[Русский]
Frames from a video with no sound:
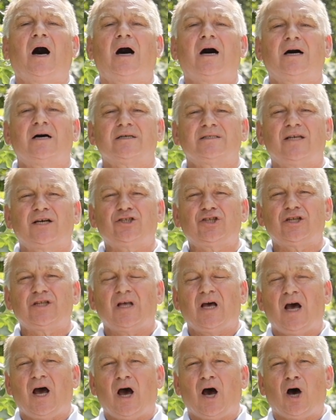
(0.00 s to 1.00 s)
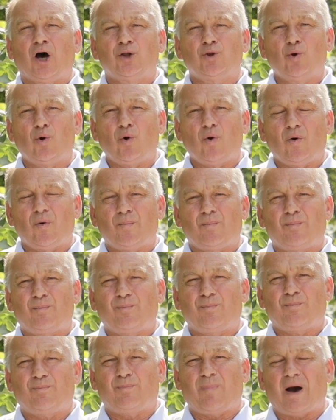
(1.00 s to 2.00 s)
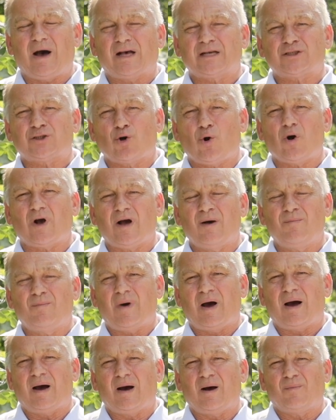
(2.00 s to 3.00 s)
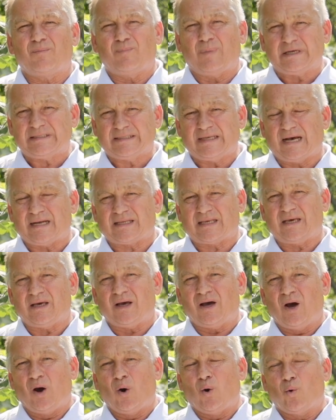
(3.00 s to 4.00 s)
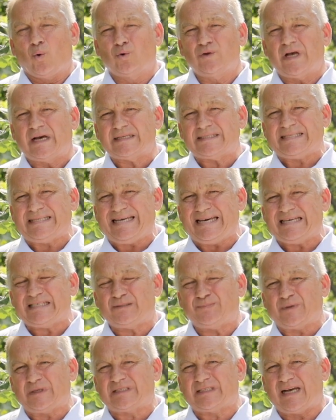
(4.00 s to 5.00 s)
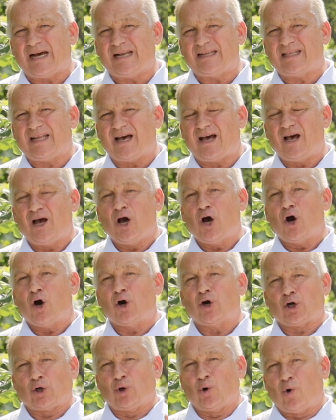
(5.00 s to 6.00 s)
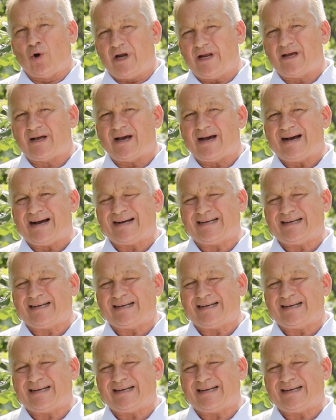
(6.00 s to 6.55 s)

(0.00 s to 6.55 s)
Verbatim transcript: А, значит, ну, по срокам посадки у нас есть специально ролик,